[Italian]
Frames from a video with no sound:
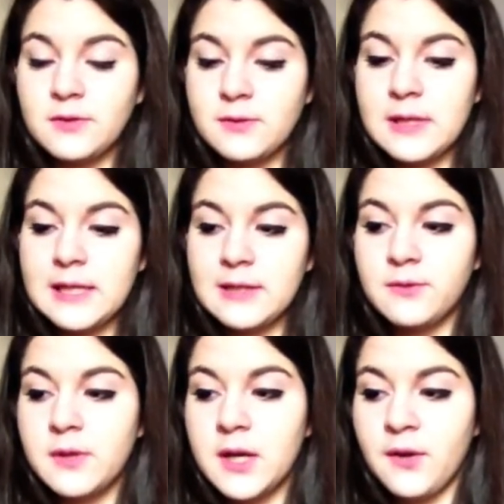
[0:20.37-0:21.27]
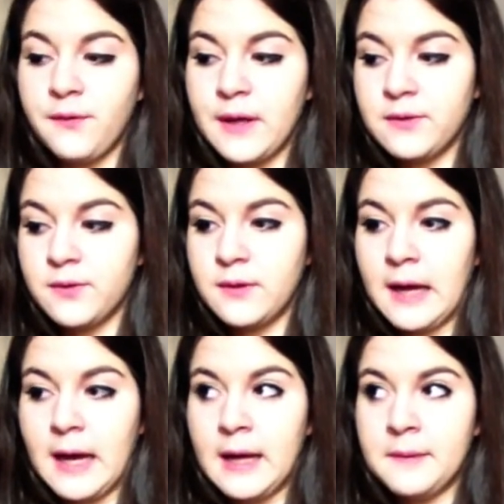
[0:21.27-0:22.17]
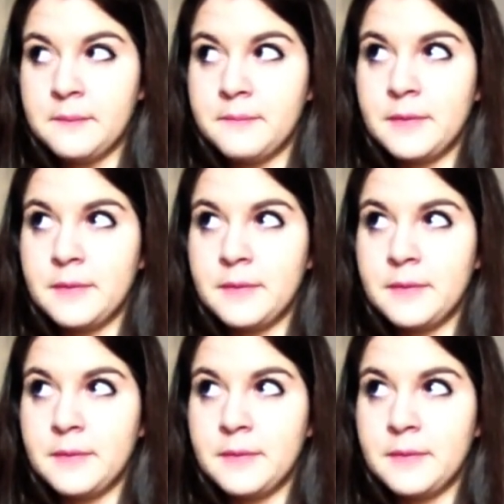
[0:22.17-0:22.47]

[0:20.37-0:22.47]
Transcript: sulle letture che ho fatto da